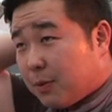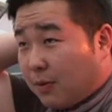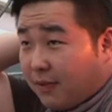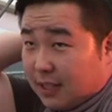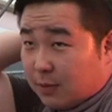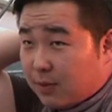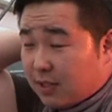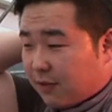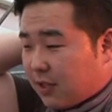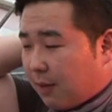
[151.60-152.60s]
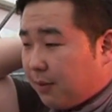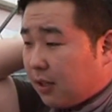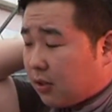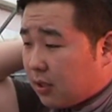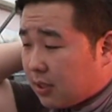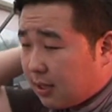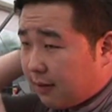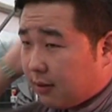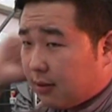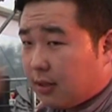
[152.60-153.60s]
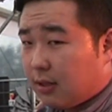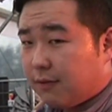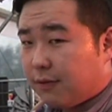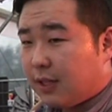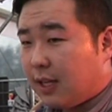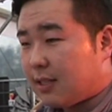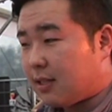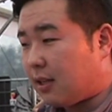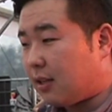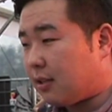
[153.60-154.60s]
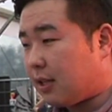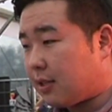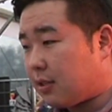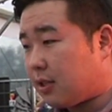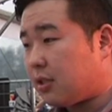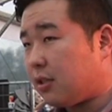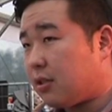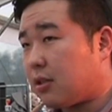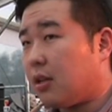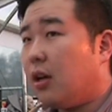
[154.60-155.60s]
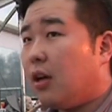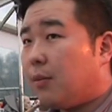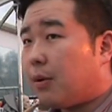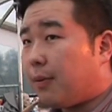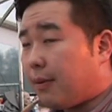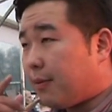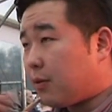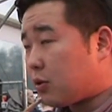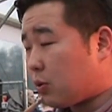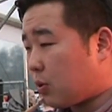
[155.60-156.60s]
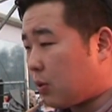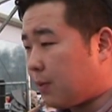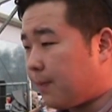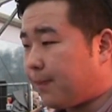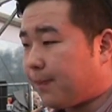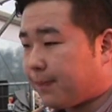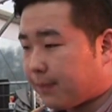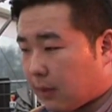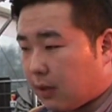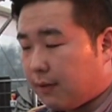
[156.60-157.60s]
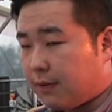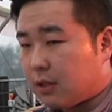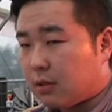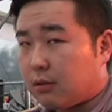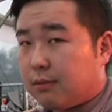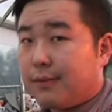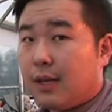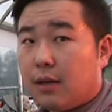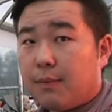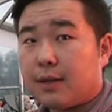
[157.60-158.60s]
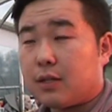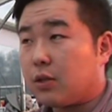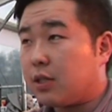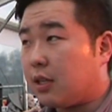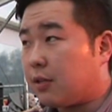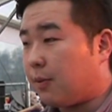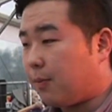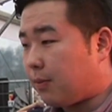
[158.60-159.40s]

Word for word: pośpiewaliśmy z dziewczynami i to jest na, na fundację dla dzieci z problemem odsłuchu. Mhm. Więc bardzo chcieliśmy